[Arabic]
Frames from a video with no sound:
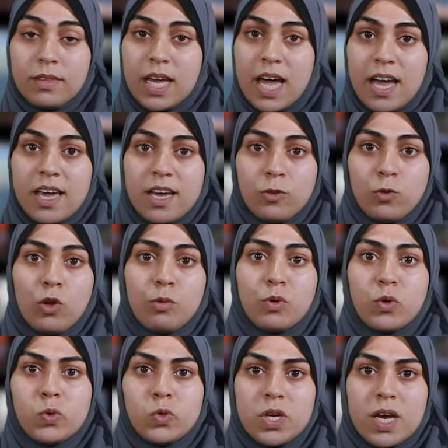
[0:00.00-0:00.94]
نهاية
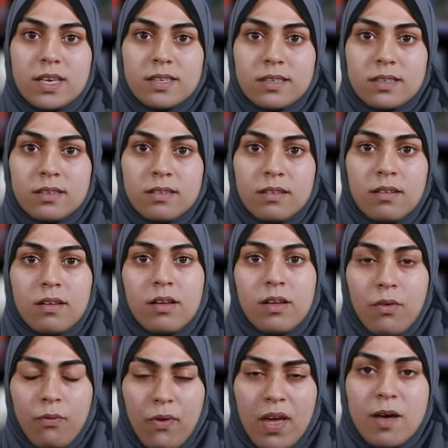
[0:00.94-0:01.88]
الموجز
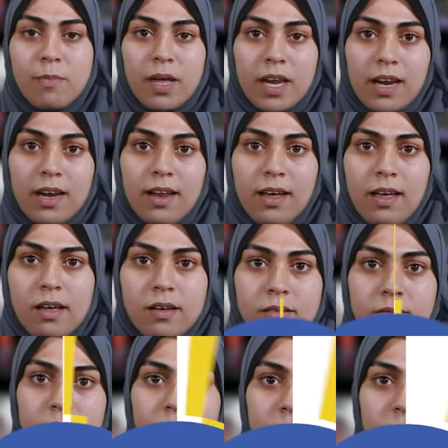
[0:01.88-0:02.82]
في أمان
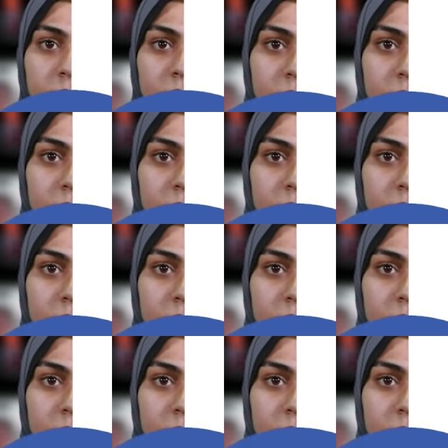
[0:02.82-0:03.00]
الله